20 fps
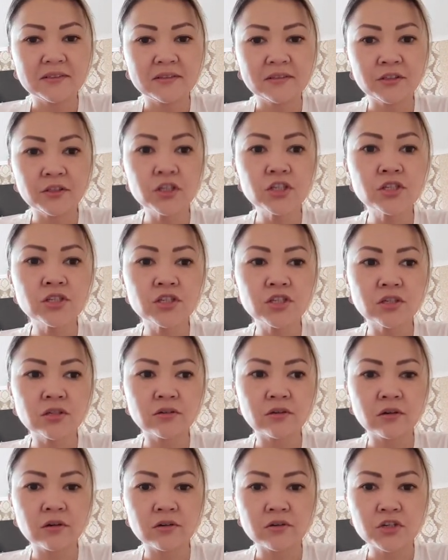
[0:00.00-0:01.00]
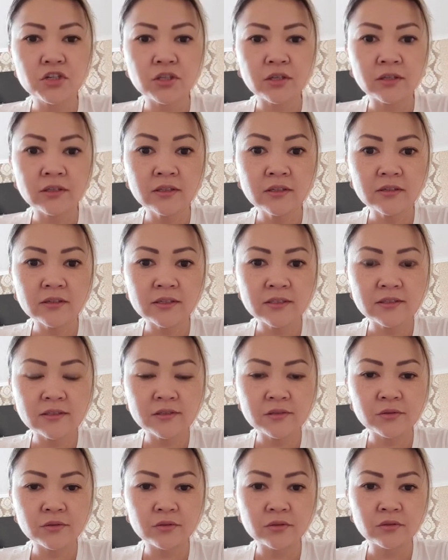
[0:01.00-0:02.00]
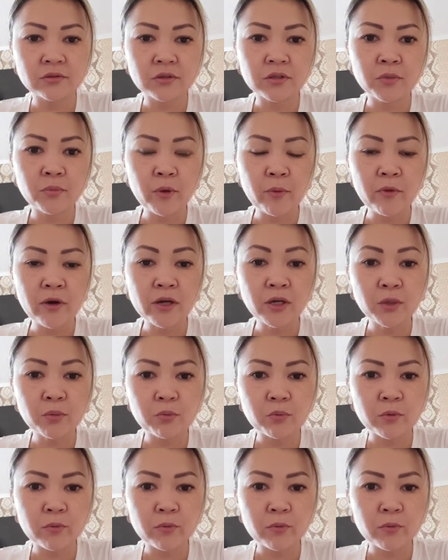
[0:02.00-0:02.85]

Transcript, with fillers: Конечно же, а, штаны ходить он и по маленькому,